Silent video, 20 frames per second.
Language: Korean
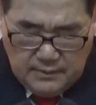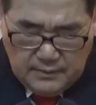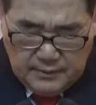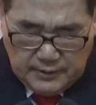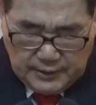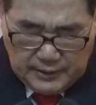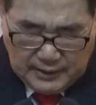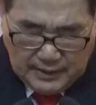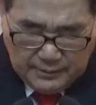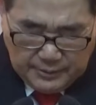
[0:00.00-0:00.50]

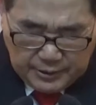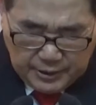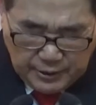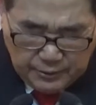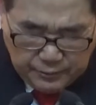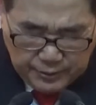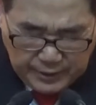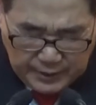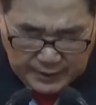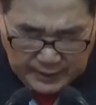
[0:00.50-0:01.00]
그때부터
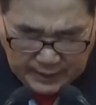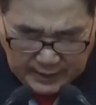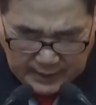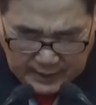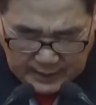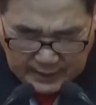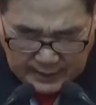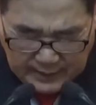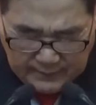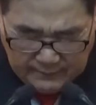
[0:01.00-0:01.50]

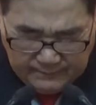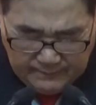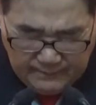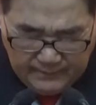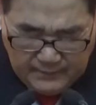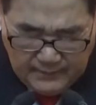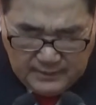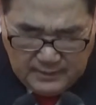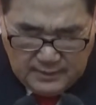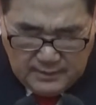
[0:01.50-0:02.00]
우리에게
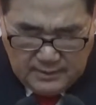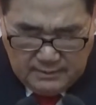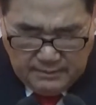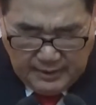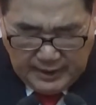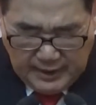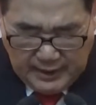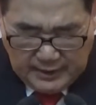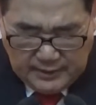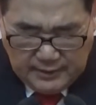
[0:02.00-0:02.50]

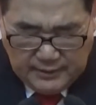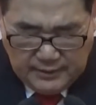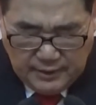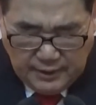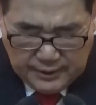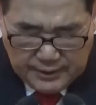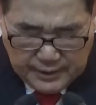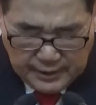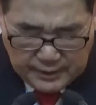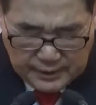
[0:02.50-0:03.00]
하는
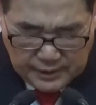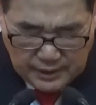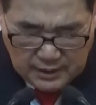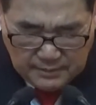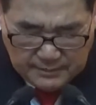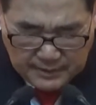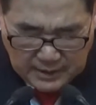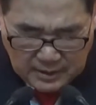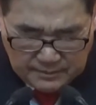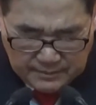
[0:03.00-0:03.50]
영적인
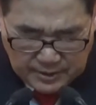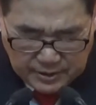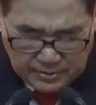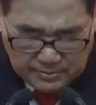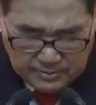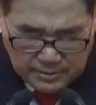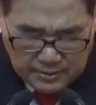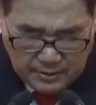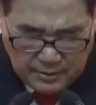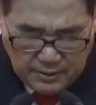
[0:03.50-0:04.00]
열매를
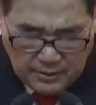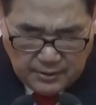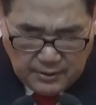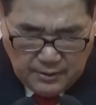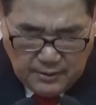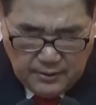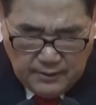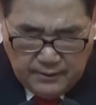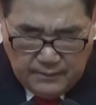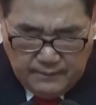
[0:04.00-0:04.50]
맺음으로
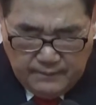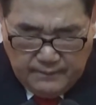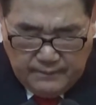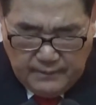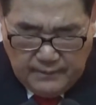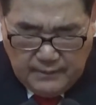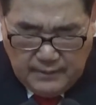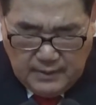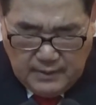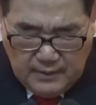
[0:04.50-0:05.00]

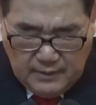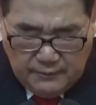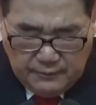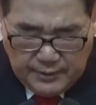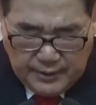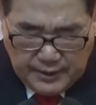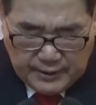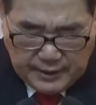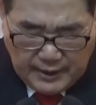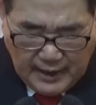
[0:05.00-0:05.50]

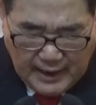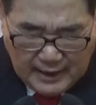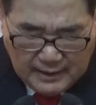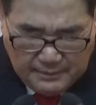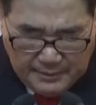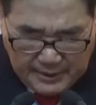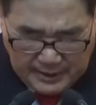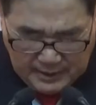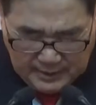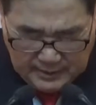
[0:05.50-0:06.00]
우리의
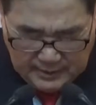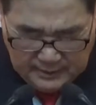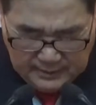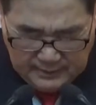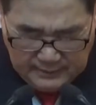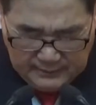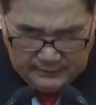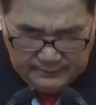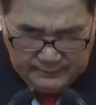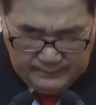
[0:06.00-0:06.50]
삶이
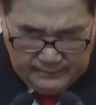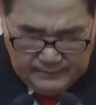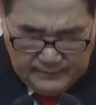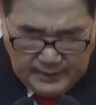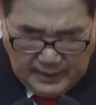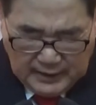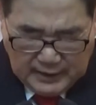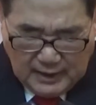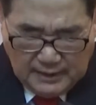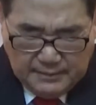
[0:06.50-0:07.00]

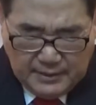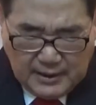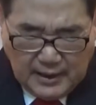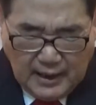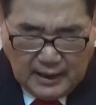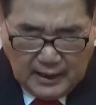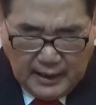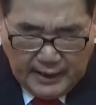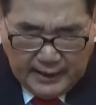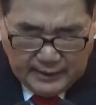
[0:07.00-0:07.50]
하나님의
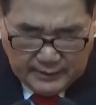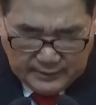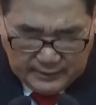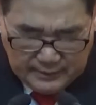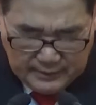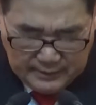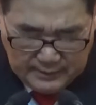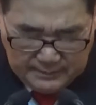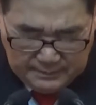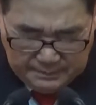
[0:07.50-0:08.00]

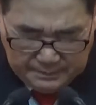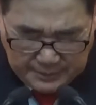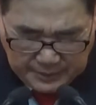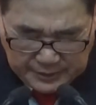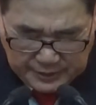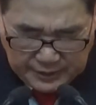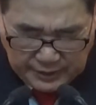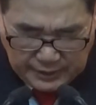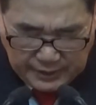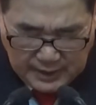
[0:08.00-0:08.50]
나라에서
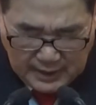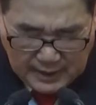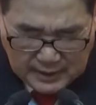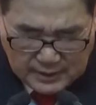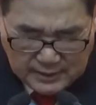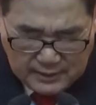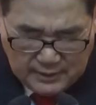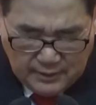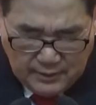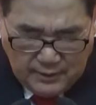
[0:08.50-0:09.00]
번성케
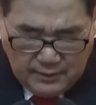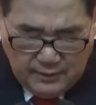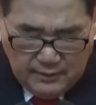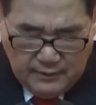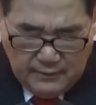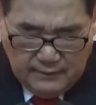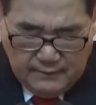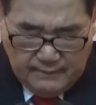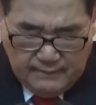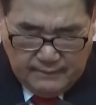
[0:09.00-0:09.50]
하시고
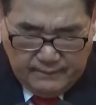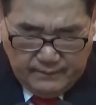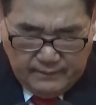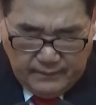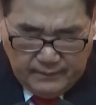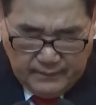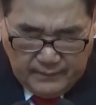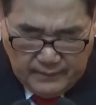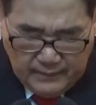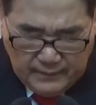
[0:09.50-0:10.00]

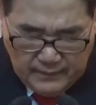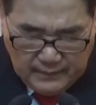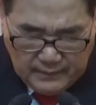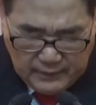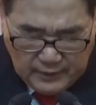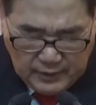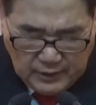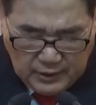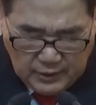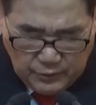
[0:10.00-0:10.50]

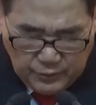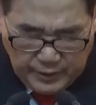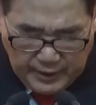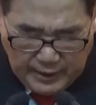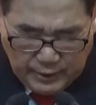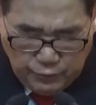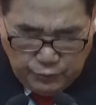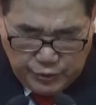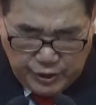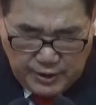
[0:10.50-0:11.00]
또
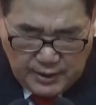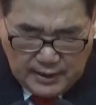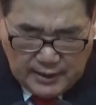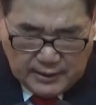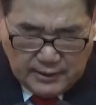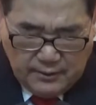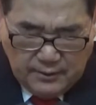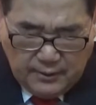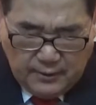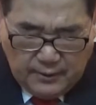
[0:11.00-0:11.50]
우리의
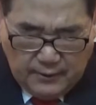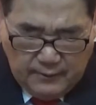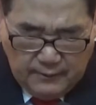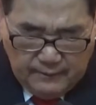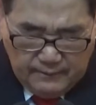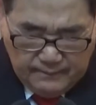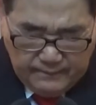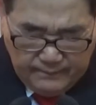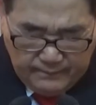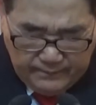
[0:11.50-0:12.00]
육신까지도
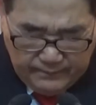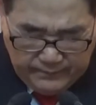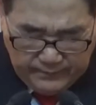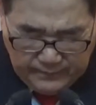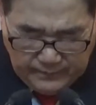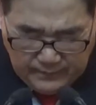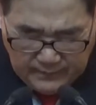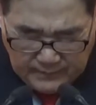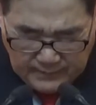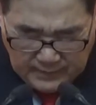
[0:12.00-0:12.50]

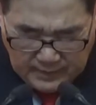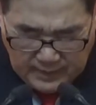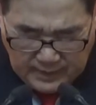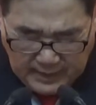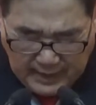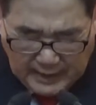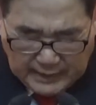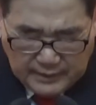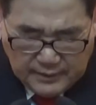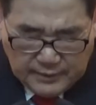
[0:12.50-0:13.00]

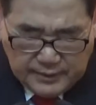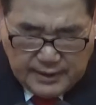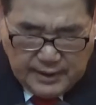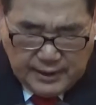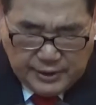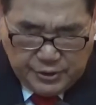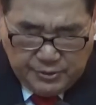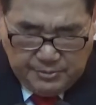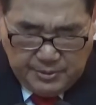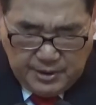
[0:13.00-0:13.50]
강건케
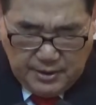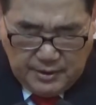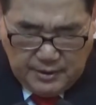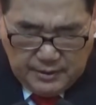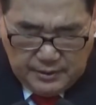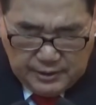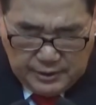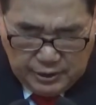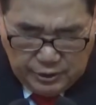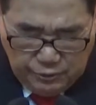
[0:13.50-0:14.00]
하시며
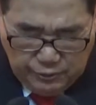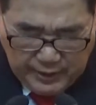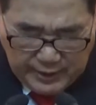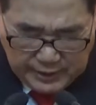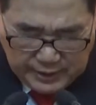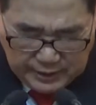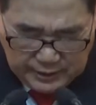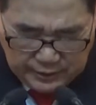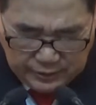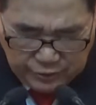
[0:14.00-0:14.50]

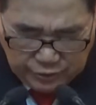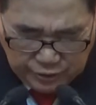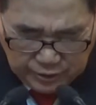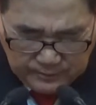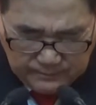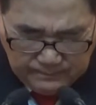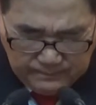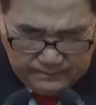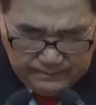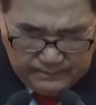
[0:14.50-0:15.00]
치유하시는
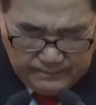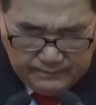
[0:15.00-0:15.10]
주님